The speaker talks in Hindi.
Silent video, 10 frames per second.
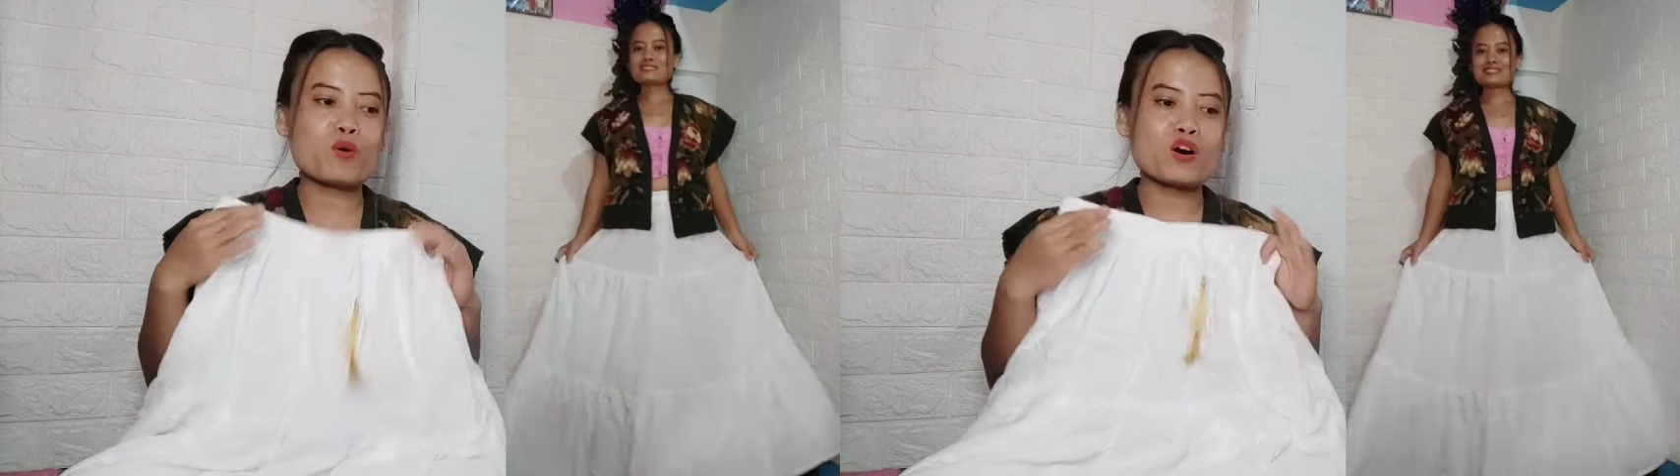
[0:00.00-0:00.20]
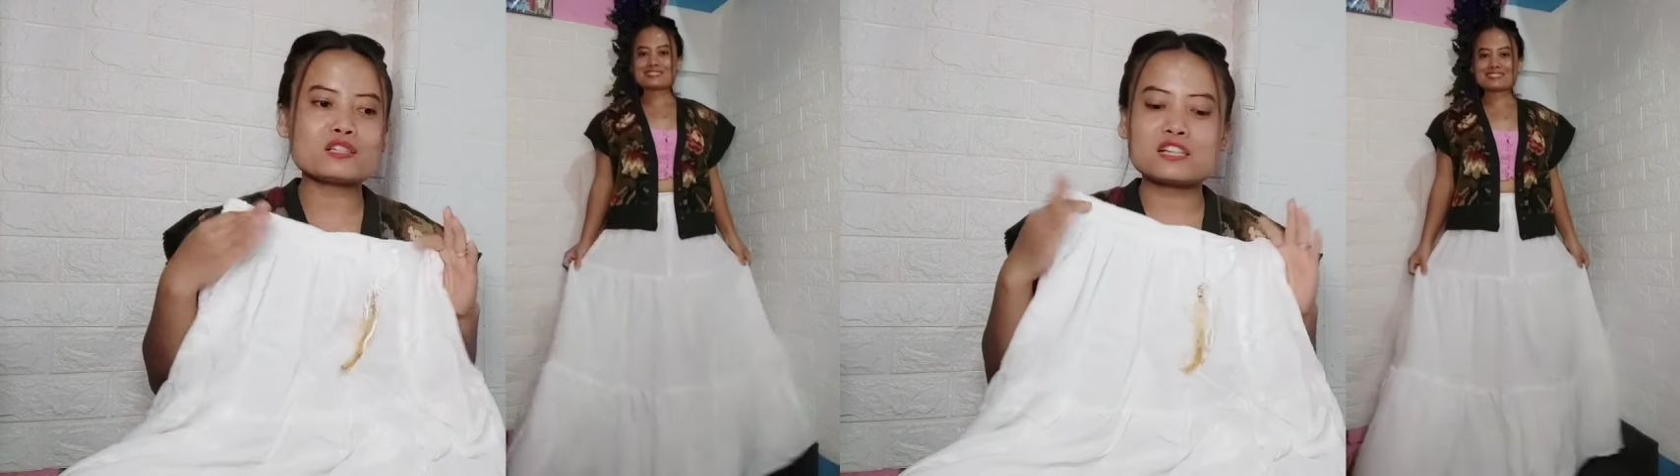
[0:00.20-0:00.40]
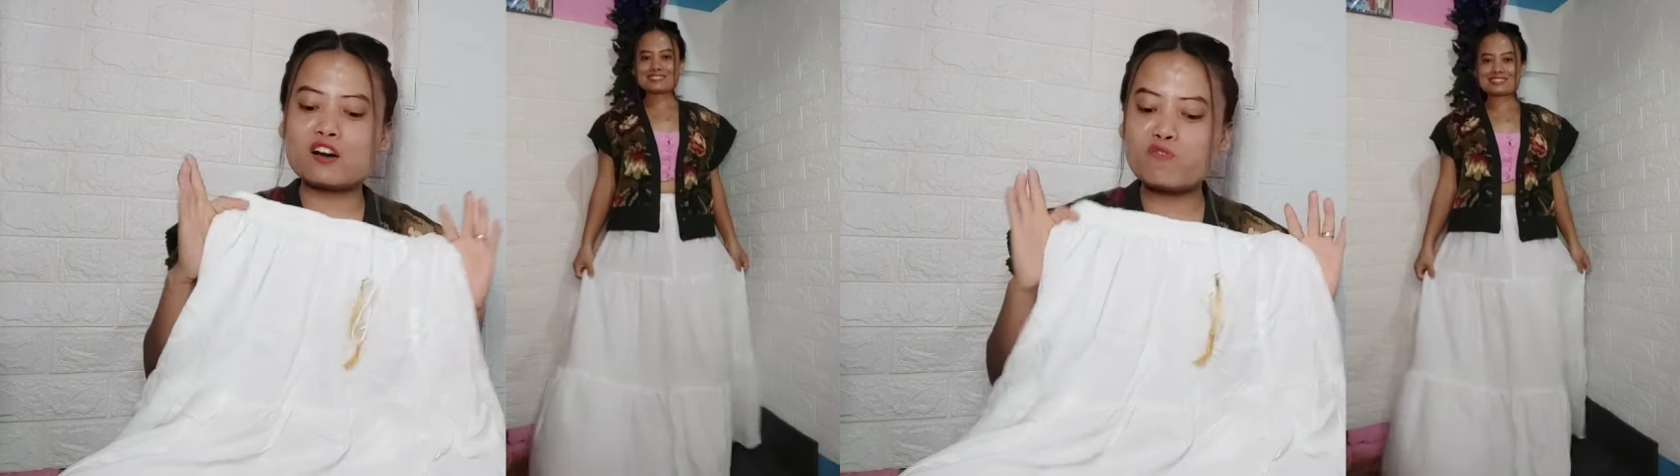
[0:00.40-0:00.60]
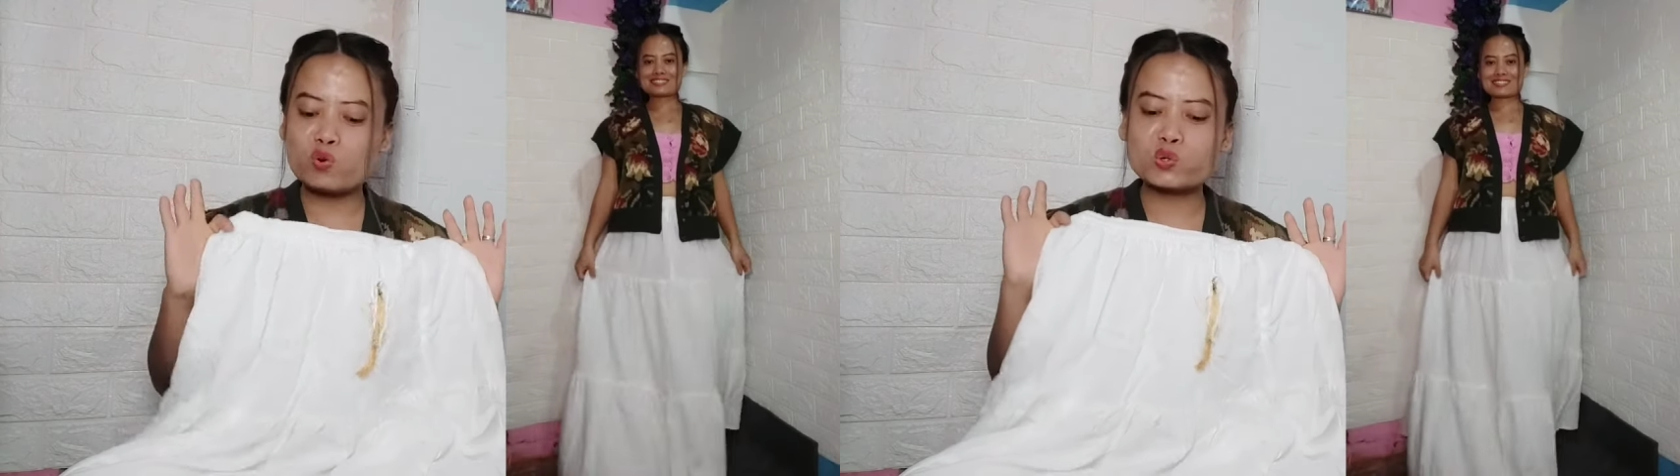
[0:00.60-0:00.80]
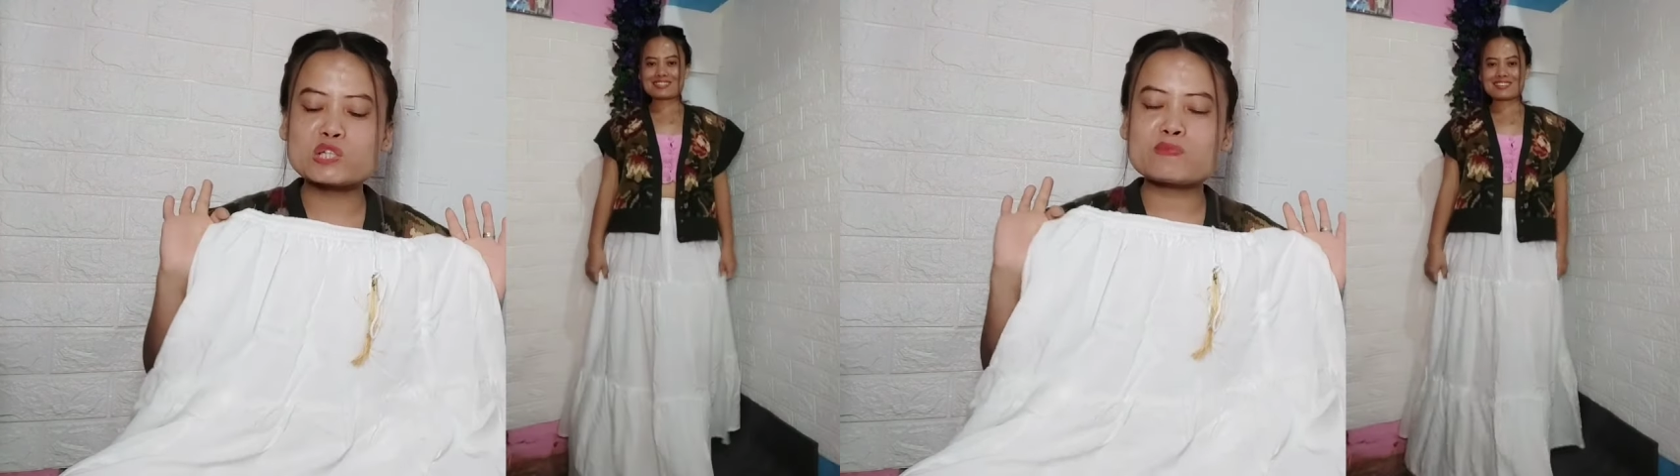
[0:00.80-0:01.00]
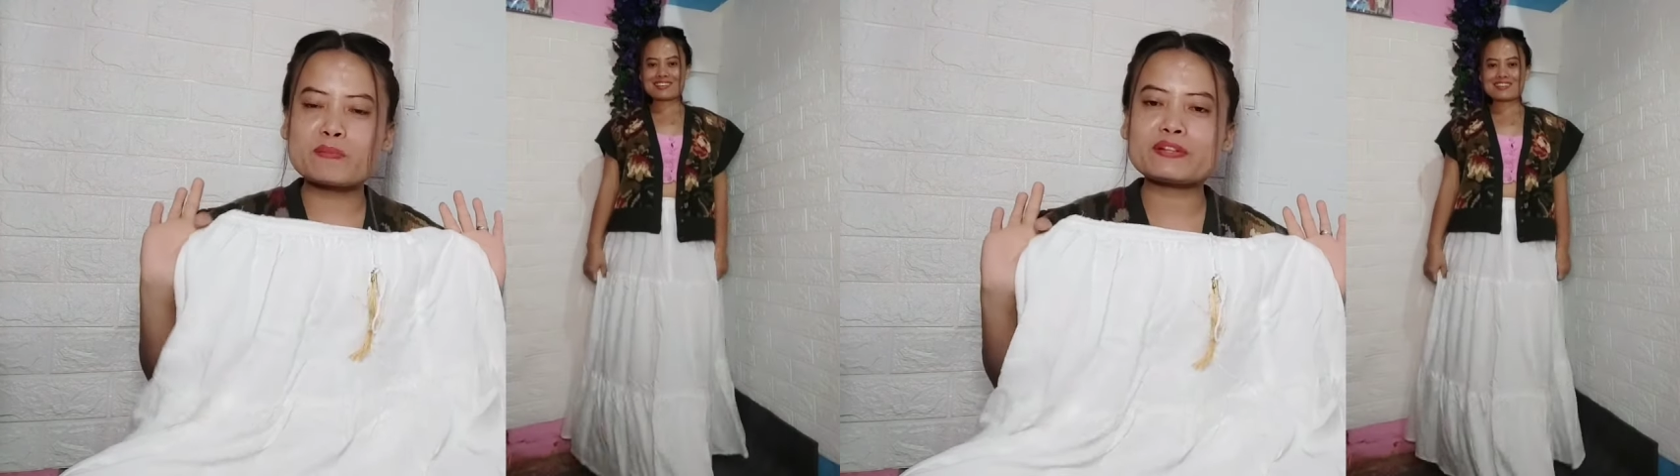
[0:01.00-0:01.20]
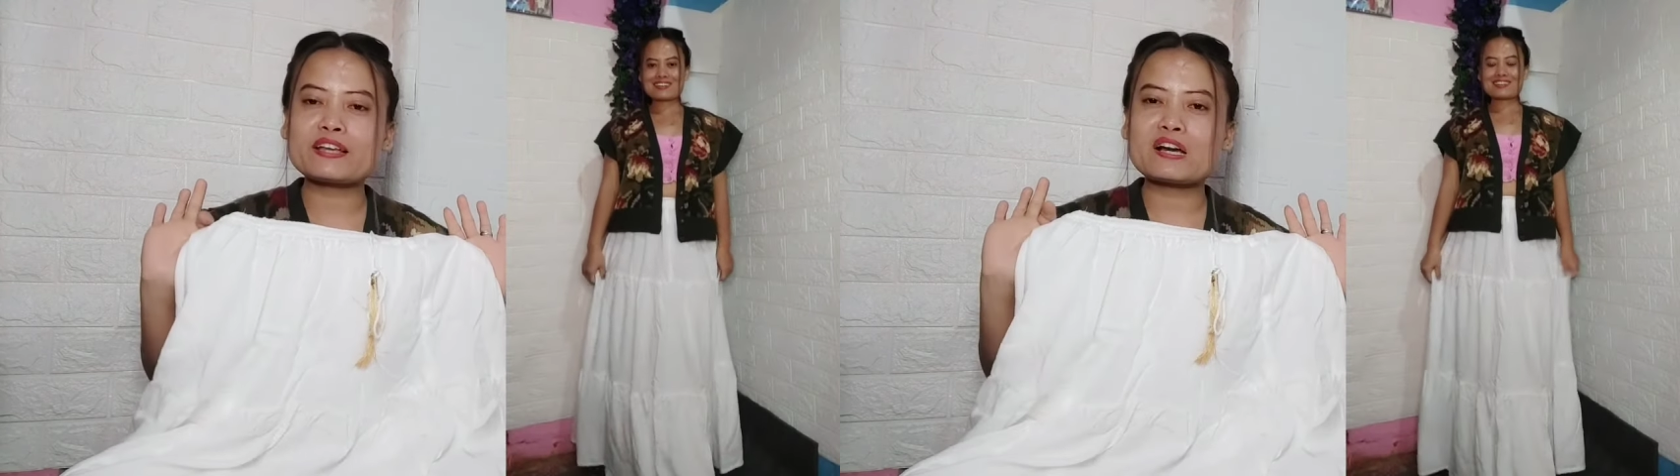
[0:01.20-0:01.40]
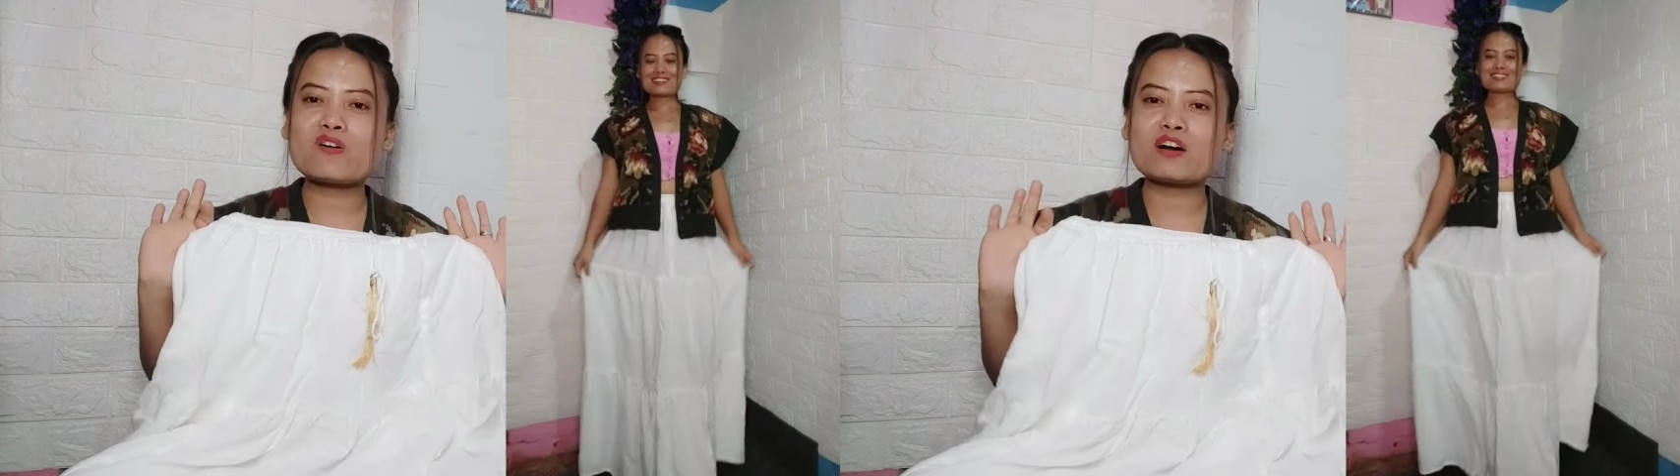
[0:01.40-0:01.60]
बहुत जगह फोटोज में भी
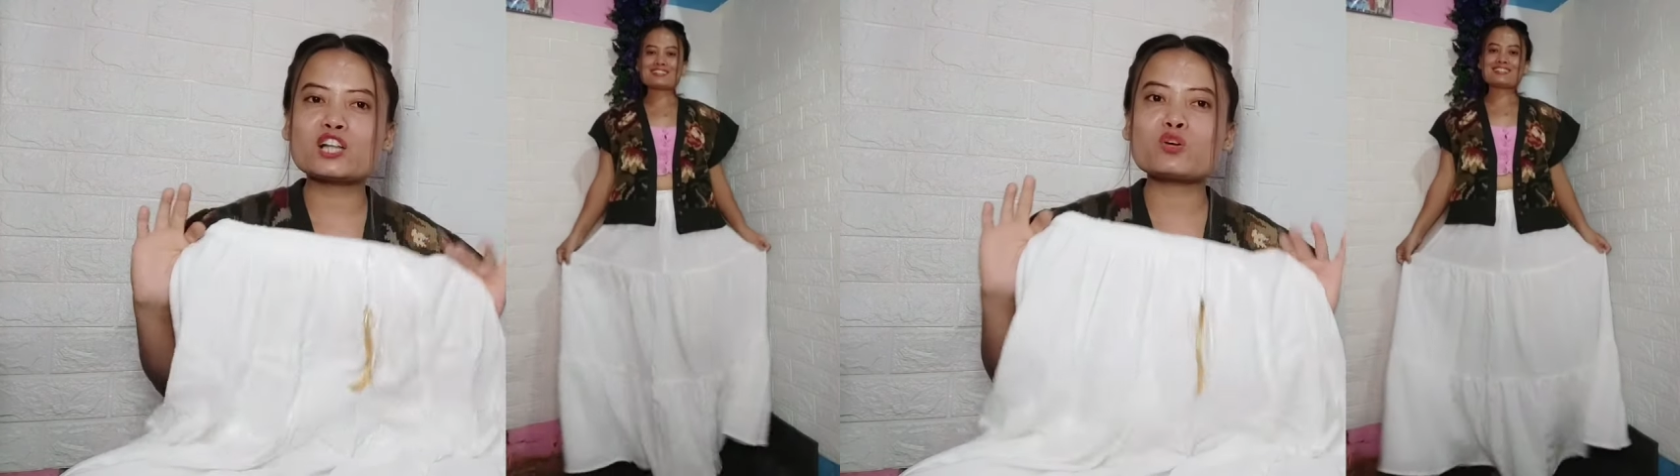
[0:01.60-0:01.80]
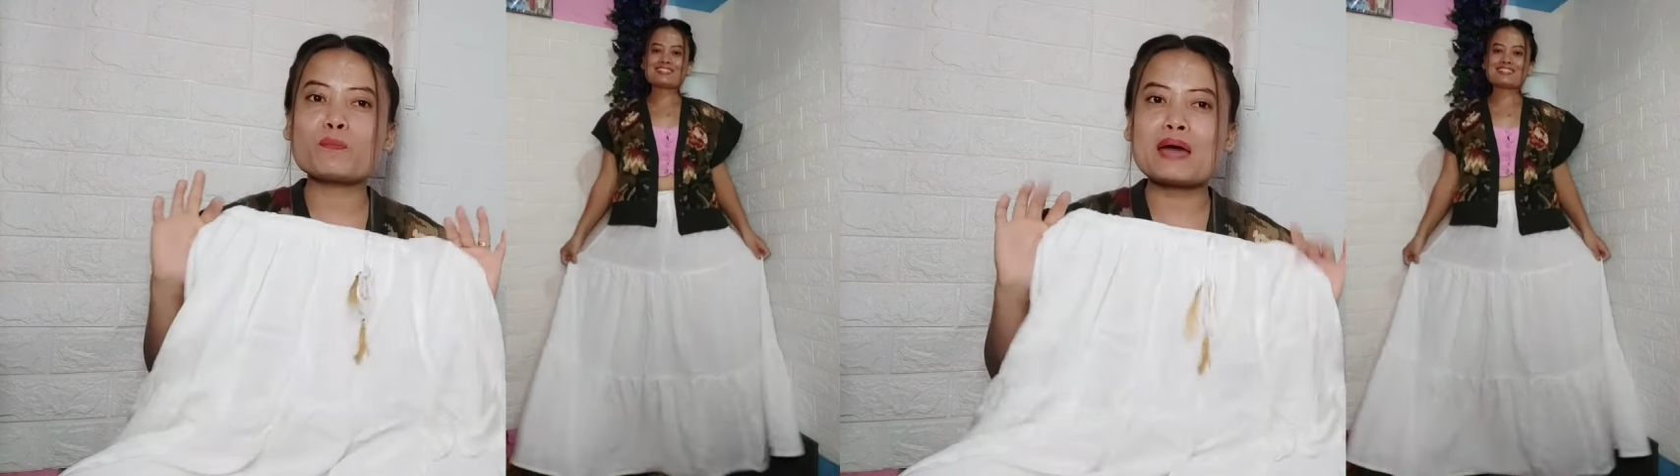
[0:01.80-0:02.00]
देखा होगा तो